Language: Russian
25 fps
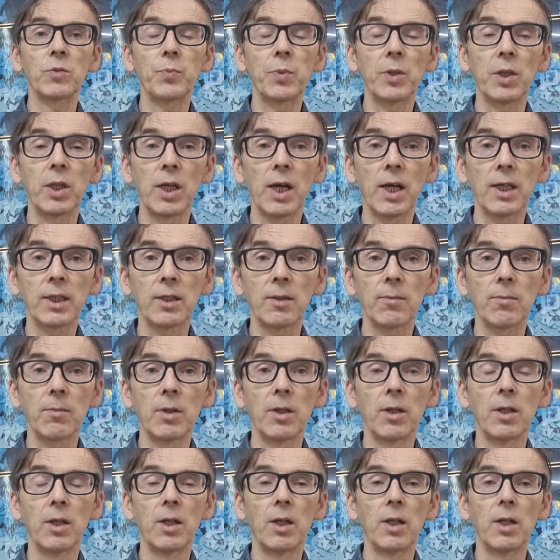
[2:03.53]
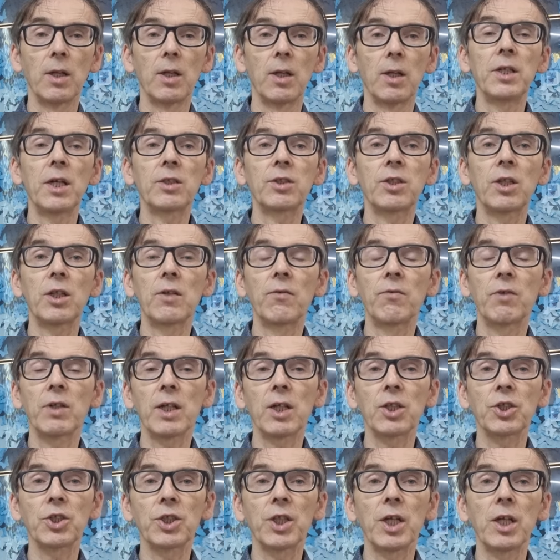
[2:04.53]
Пилатом. Некоторые
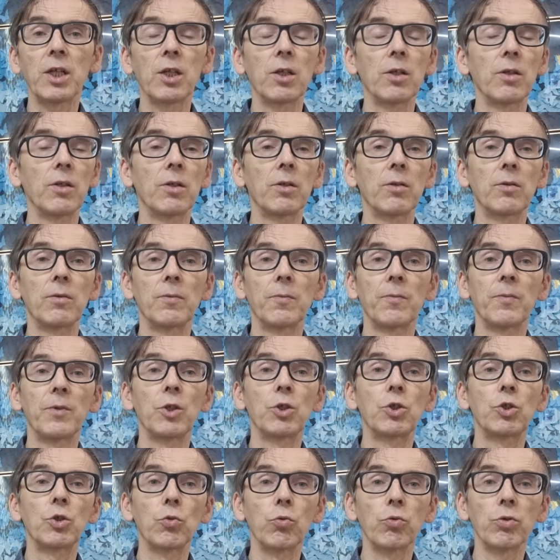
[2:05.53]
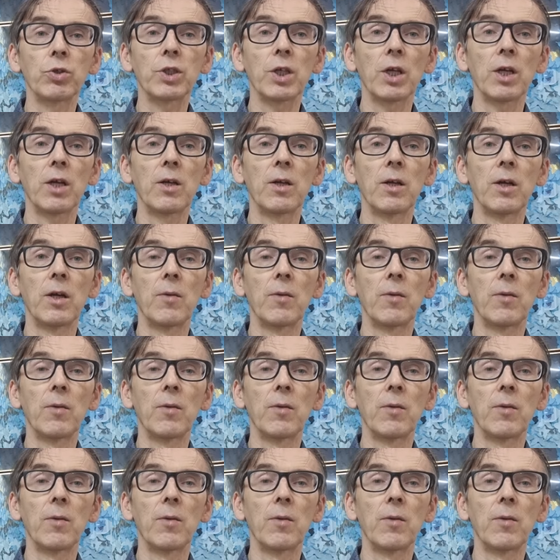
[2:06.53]
выражения Иисуса,